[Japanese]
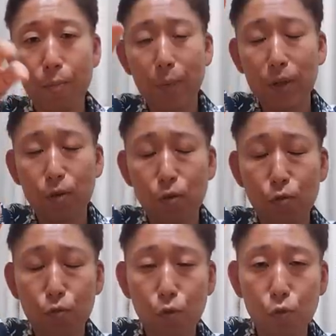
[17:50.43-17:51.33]
まっすぐ
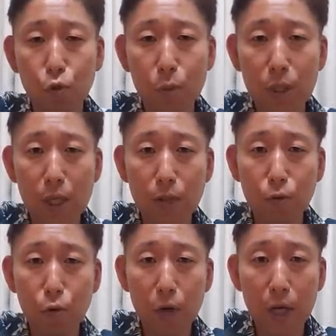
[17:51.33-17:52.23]
太く伸びていく
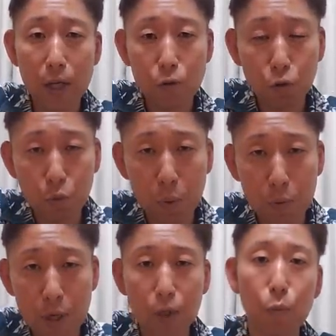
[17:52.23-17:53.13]
声からちょっと
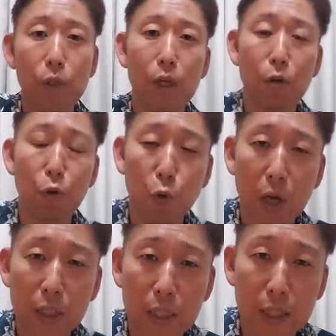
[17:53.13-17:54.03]
ビブラートみたいなのが乗っ
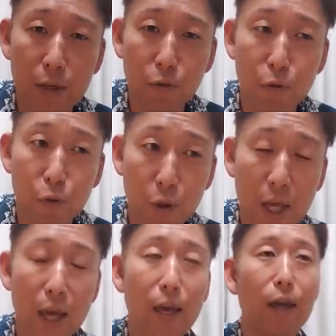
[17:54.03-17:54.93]
かってきたりするので